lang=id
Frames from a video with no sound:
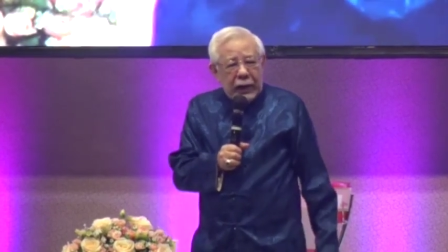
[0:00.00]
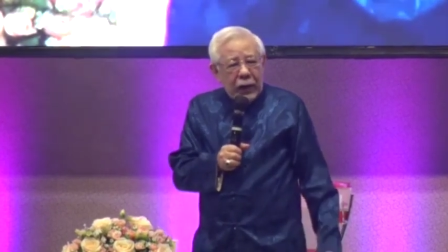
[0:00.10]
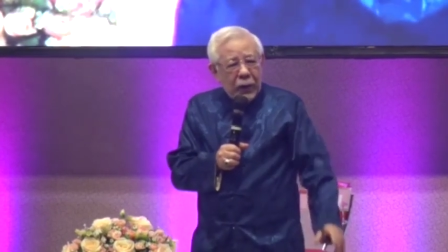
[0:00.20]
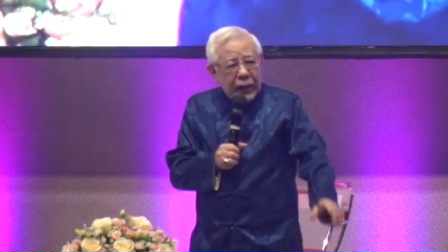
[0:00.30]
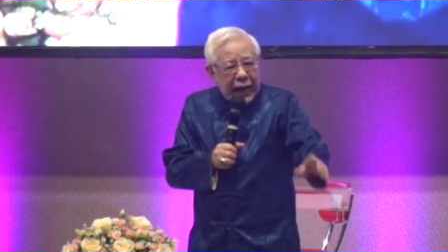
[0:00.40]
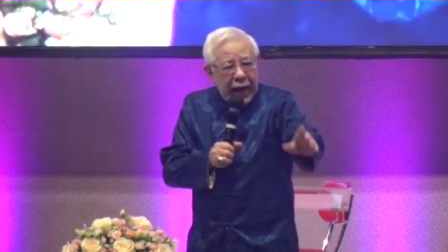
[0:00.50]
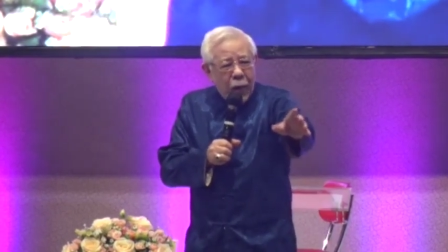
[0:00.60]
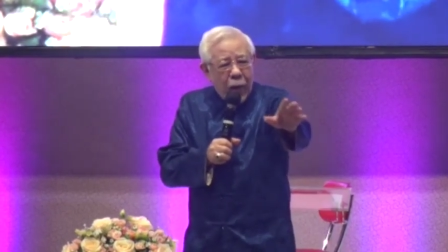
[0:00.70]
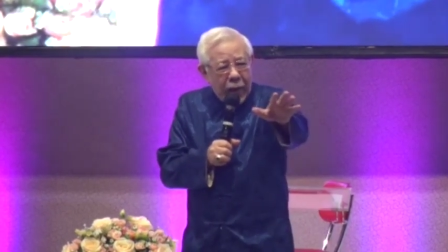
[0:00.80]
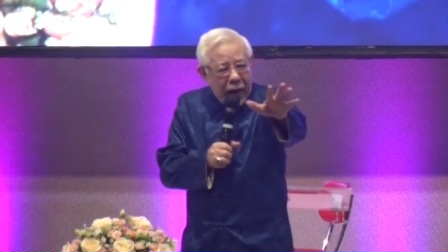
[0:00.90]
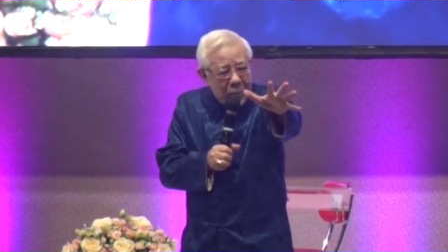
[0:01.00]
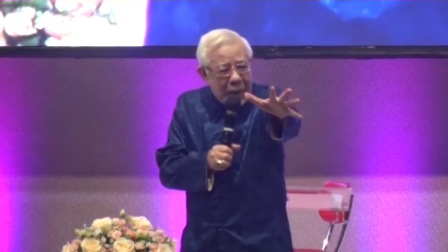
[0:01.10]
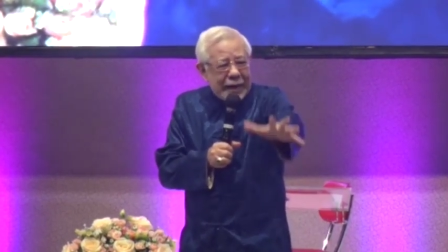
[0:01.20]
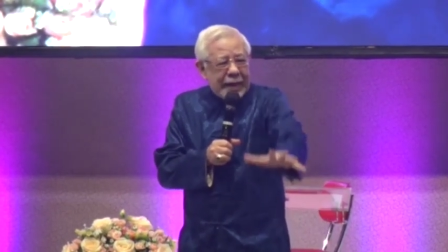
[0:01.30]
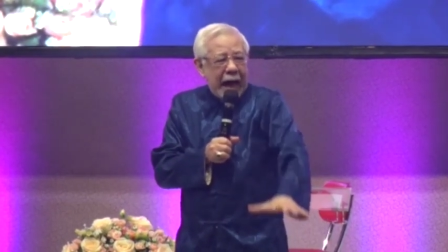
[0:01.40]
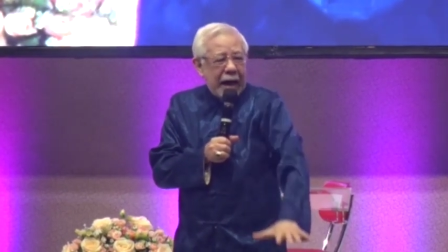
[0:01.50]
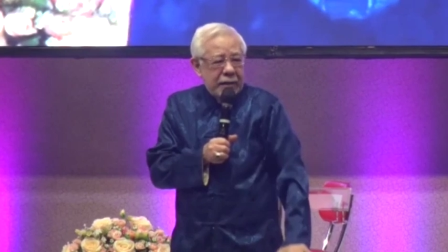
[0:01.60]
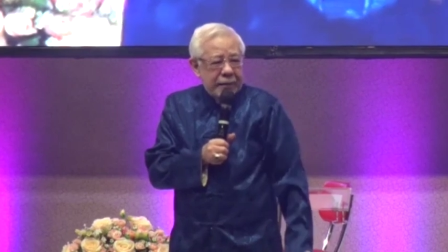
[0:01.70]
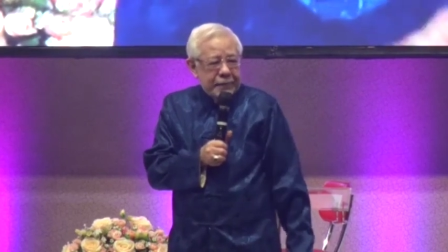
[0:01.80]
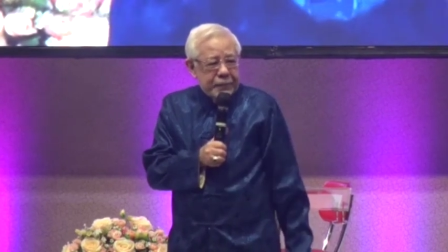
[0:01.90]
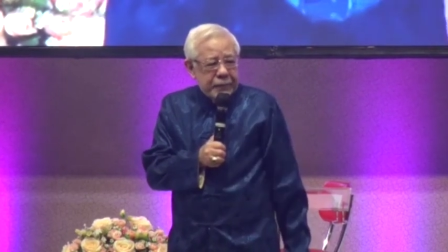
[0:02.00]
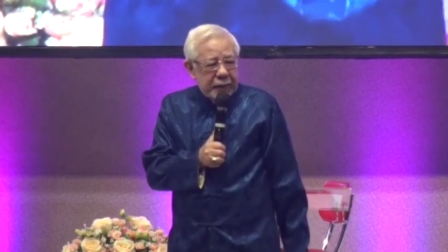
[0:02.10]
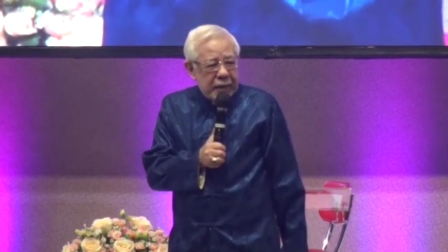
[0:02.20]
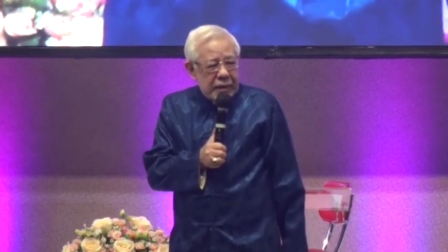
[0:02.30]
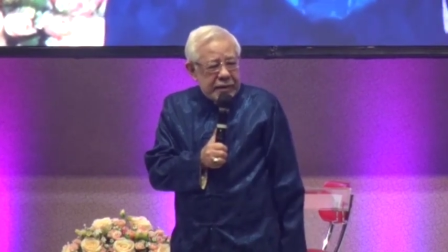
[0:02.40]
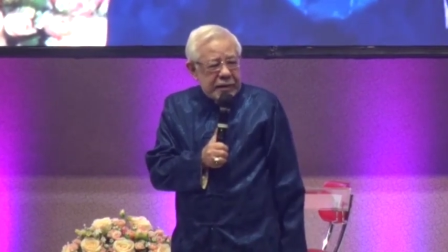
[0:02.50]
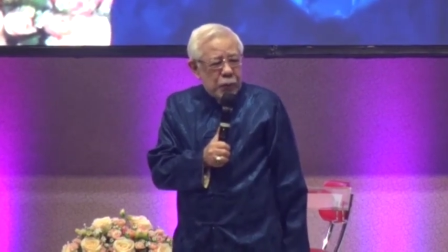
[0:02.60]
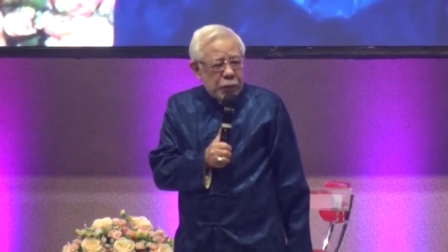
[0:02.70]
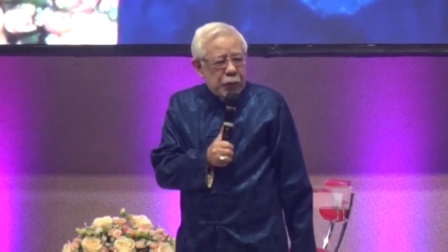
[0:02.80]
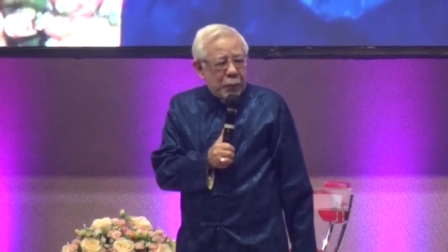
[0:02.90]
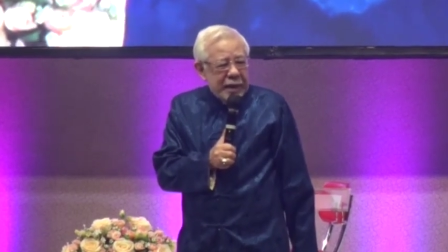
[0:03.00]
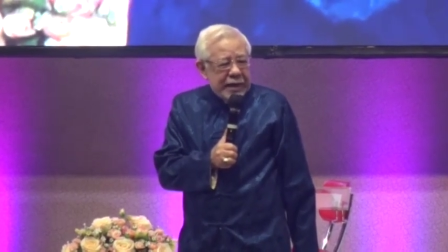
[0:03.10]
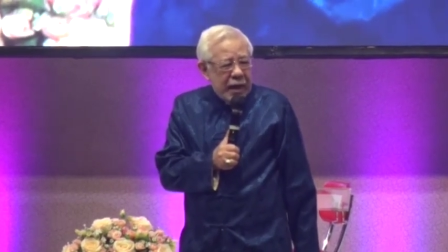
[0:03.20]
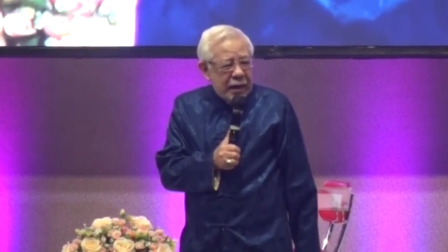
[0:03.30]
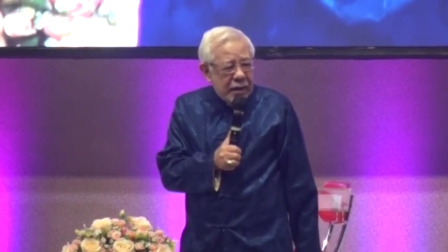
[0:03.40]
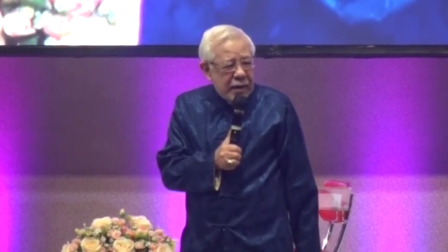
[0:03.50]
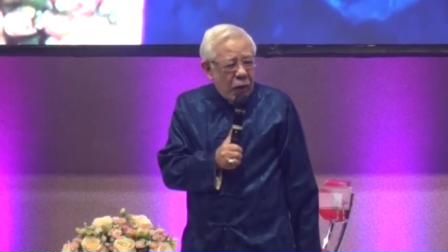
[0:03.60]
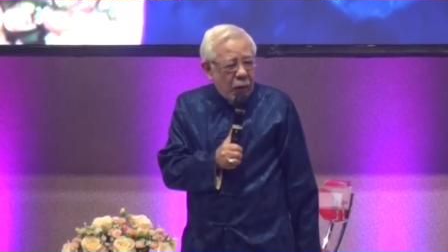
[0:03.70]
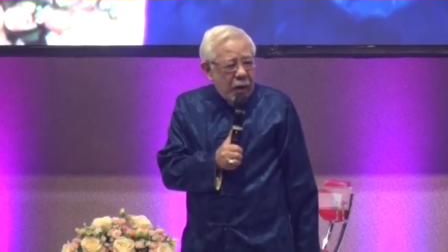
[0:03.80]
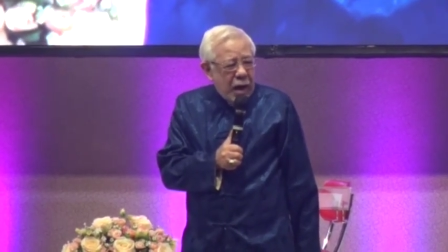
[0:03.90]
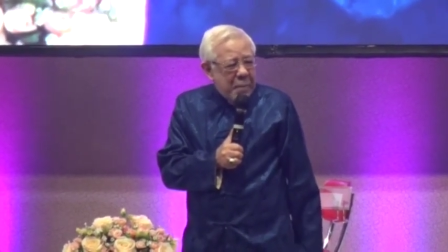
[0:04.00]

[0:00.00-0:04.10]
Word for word: Kalau kau orang Batak, si Ucok meninggalkan kau.